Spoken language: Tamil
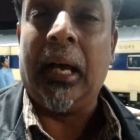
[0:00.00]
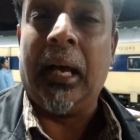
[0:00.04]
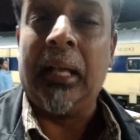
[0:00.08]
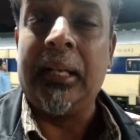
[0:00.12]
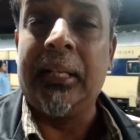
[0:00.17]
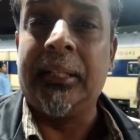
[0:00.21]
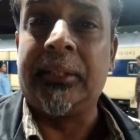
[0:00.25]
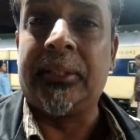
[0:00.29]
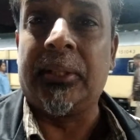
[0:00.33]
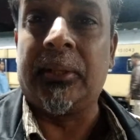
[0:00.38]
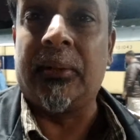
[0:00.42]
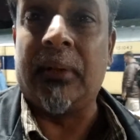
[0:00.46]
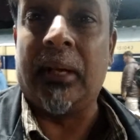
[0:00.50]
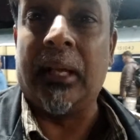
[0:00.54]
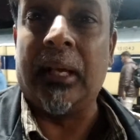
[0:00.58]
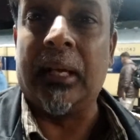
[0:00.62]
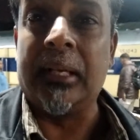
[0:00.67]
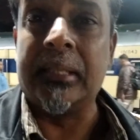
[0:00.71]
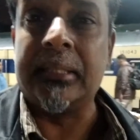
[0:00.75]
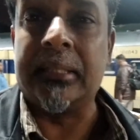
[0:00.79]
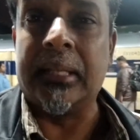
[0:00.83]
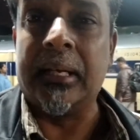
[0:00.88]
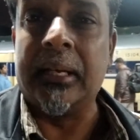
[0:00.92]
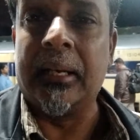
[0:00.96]

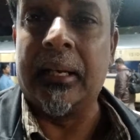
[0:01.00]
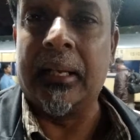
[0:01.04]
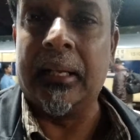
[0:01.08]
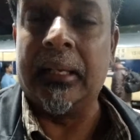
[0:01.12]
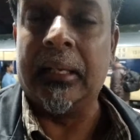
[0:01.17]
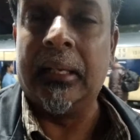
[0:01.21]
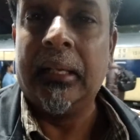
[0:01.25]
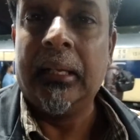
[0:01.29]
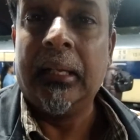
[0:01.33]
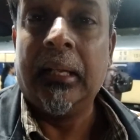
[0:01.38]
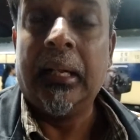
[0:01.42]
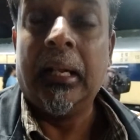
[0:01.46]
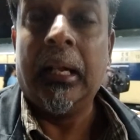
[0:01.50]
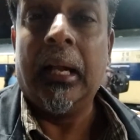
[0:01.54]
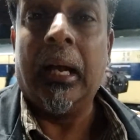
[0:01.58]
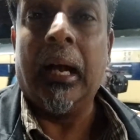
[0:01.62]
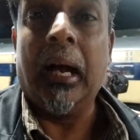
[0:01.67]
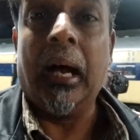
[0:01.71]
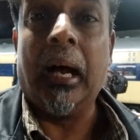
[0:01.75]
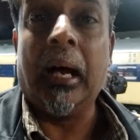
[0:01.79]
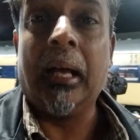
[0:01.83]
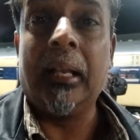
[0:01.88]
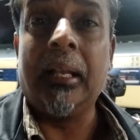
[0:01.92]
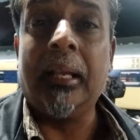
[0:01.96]
ஆலயத்திற்குள்ளாக சென்று
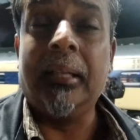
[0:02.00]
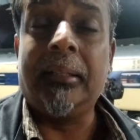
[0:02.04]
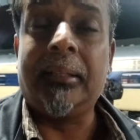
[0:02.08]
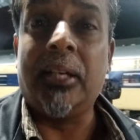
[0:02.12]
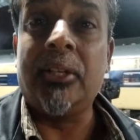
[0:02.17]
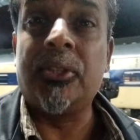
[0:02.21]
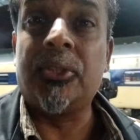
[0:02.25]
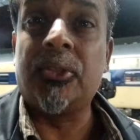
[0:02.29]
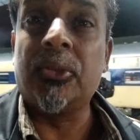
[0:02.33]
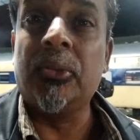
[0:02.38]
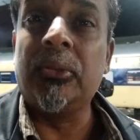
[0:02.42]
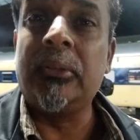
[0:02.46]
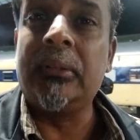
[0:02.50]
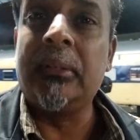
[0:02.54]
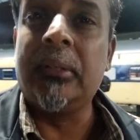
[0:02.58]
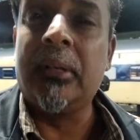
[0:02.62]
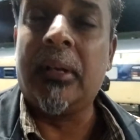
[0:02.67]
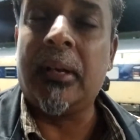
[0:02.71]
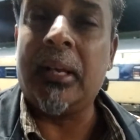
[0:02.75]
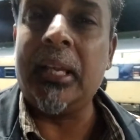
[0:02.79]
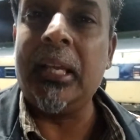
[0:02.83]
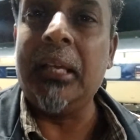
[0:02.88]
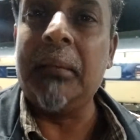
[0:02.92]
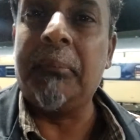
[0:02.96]
ஆலயத்தை சுத்
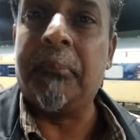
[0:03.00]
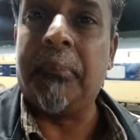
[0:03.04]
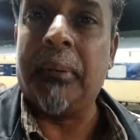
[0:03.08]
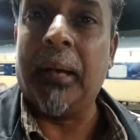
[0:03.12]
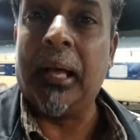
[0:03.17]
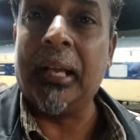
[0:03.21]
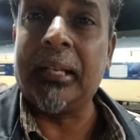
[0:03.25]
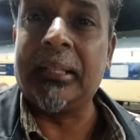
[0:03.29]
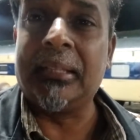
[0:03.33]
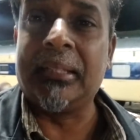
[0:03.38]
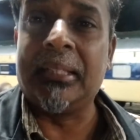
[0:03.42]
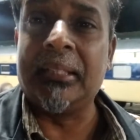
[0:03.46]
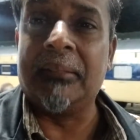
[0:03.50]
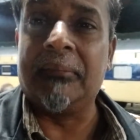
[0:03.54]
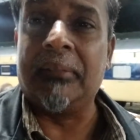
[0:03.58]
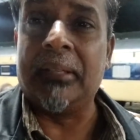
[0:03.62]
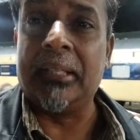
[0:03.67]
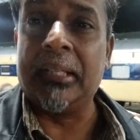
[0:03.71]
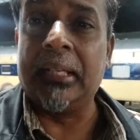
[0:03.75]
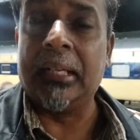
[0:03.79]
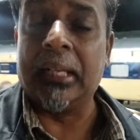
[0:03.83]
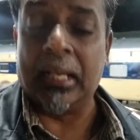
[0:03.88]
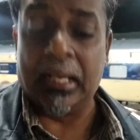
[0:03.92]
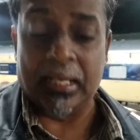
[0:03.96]
சுற்றி பார்த்து
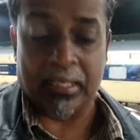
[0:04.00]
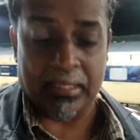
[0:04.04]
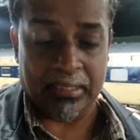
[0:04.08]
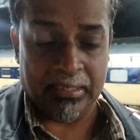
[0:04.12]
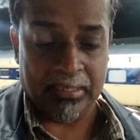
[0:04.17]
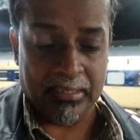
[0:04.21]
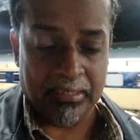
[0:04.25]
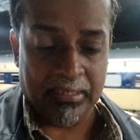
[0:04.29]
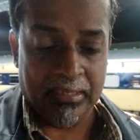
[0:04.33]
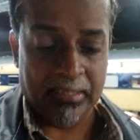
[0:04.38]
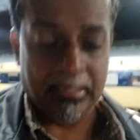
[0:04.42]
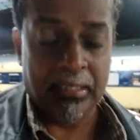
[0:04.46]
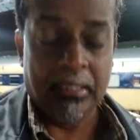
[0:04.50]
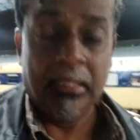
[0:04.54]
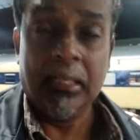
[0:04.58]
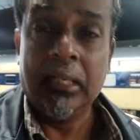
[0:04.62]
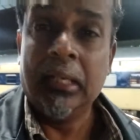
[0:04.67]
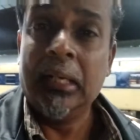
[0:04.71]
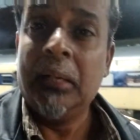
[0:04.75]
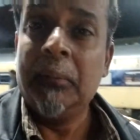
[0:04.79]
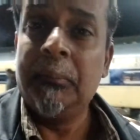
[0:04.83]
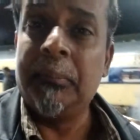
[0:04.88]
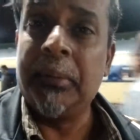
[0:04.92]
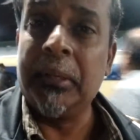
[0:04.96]
வருகிறார்
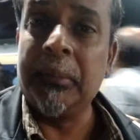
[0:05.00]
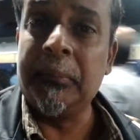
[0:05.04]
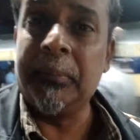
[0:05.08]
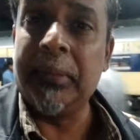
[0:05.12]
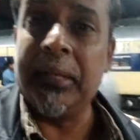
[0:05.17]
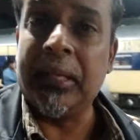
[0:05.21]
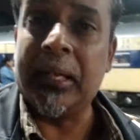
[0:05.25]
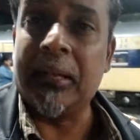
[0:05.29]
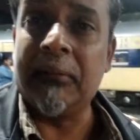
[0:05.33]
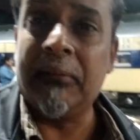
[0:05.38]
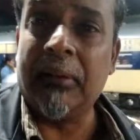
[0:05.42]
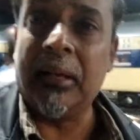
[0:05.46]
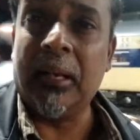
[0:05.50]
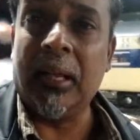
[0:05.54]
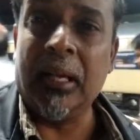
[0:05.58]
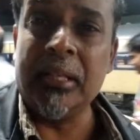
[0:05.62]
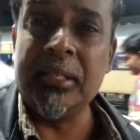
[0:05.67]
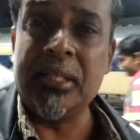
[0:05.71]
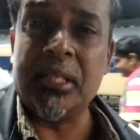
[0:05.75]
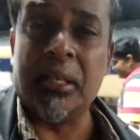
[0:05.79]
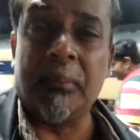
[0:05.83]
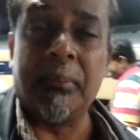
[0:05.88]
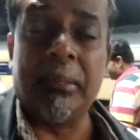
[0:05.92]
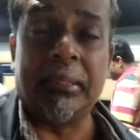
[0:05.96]
பின்பு இரவெல்லாம்
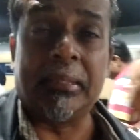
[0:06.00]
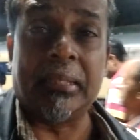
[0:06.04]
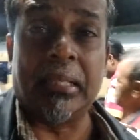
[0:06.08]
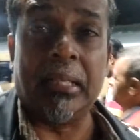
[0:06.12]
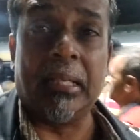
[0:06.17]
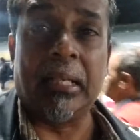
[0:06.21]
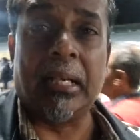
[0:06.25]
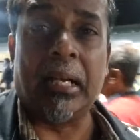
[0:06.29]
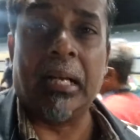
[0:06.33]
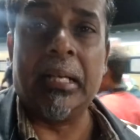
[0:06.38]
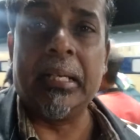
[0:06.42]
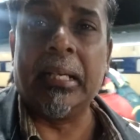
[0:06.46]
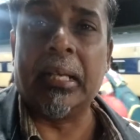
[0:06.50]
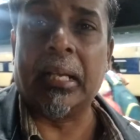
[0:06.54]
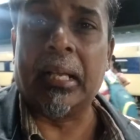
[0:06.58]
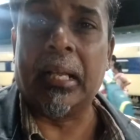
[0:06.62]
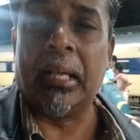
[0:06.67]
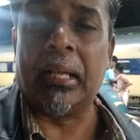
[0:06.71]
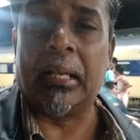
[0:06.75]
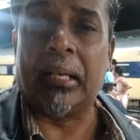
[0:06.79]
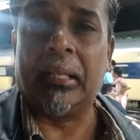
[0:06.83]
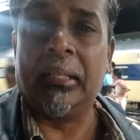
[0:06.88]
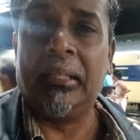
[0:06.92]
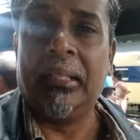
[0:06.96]
ஜபத்தில்
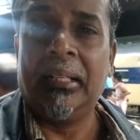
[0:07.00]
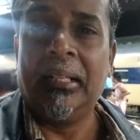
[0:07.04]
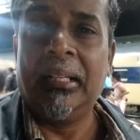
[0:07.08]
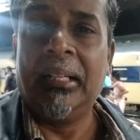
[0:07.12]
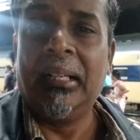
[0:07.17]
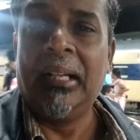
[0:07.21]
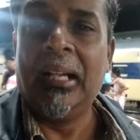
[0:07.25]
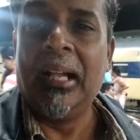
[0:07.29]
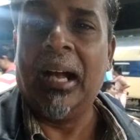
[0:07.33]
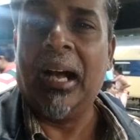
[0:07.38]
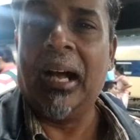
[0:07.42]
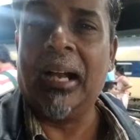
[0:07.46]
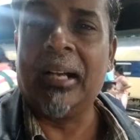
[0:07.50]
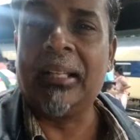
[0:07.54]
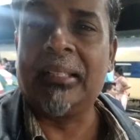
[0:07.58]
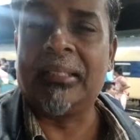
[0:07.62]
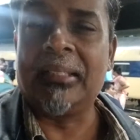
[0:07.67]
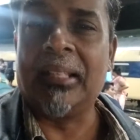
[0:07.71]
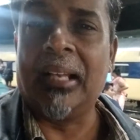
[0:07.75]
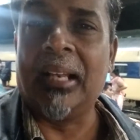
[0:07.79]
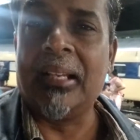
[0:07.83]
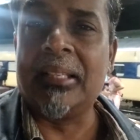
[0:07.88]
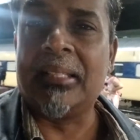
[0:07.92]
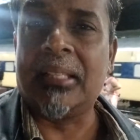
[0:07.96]
கழிக்கிறார் அடுத்த
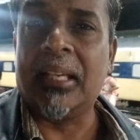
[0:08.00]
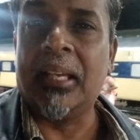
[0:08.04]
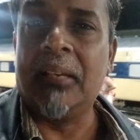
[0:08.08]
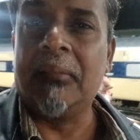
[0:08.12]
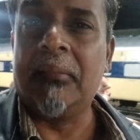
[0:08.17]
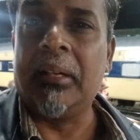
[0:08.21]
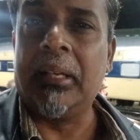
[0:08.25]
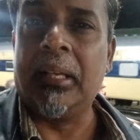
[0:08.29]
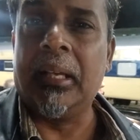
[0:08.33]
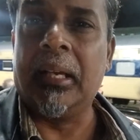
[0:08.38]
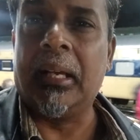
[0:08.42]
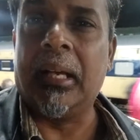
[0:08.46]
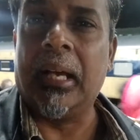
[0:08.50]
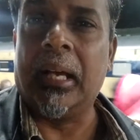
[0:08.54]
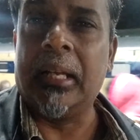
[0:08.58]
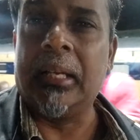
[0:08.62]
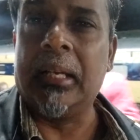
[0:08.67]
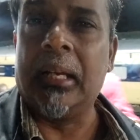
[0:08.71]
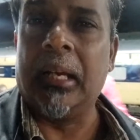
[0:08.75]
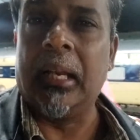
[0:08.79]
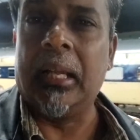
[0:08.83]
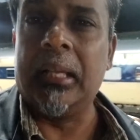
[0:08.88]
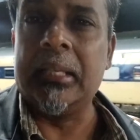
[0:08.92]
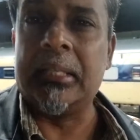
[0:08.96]
நாள் செய்ய வேண்டிய
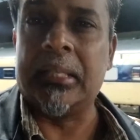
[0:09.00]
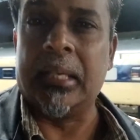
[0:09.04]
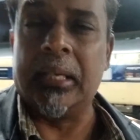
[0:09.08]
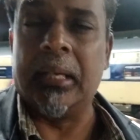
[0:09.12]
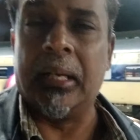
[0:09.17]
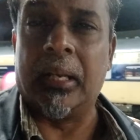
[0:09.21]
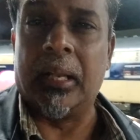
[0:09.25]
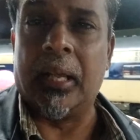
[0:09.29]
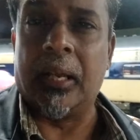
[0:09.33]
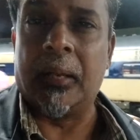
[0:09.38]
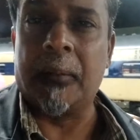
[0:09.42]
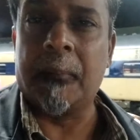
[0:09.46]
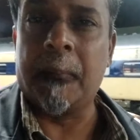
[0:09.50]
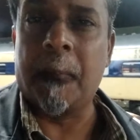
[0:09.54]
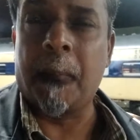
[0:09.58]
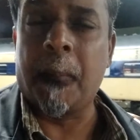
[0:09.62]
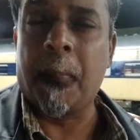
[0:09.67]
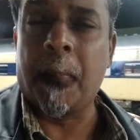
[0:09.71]
காரியங்களை செய்கிறார்